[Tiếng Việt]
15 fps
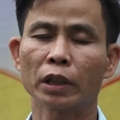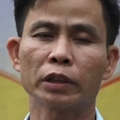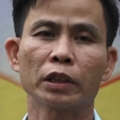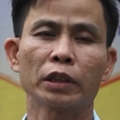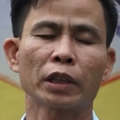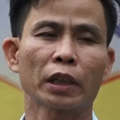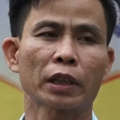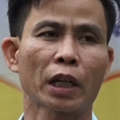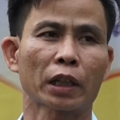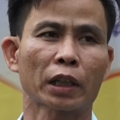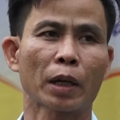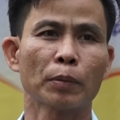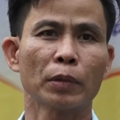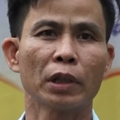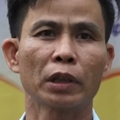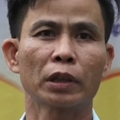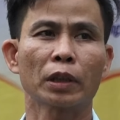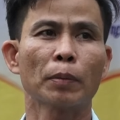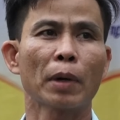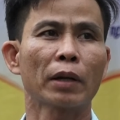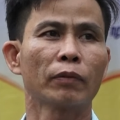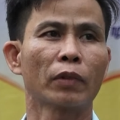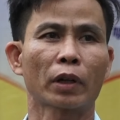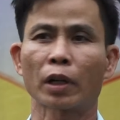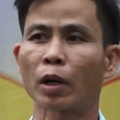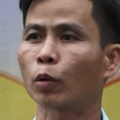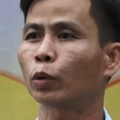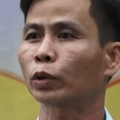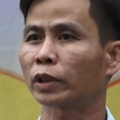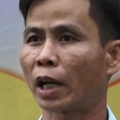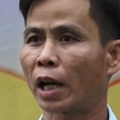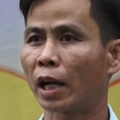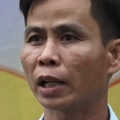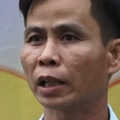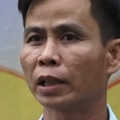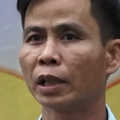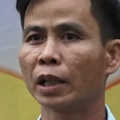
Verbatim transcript: Xin chân thành cảm ơn các ban vận động của xã